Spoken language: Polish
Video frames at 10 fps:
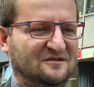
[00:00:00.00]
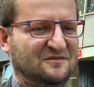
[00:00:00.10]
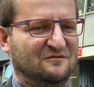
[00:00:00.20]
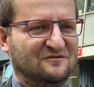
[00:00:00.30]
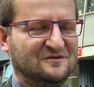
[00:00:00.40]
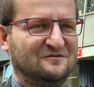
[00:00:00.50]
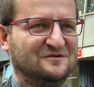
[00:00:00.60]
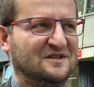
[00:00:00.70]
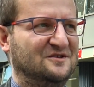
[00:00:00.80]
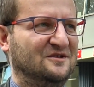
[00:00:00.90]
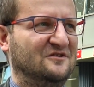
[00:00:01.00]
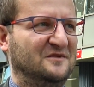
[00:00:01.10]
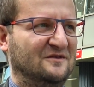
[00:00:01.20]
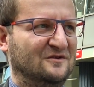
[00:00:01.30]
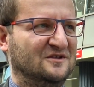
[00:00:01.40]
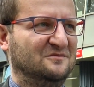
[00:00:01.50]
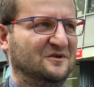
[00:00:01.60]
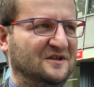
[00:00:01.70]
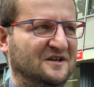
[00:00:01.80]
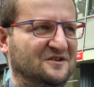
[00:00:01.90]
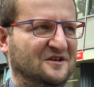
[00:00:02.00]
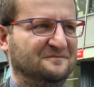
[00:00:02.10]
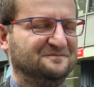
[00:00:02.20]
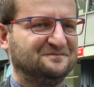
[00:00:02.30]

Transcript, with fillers: On był uwzględniony w pierwotnym projekcie.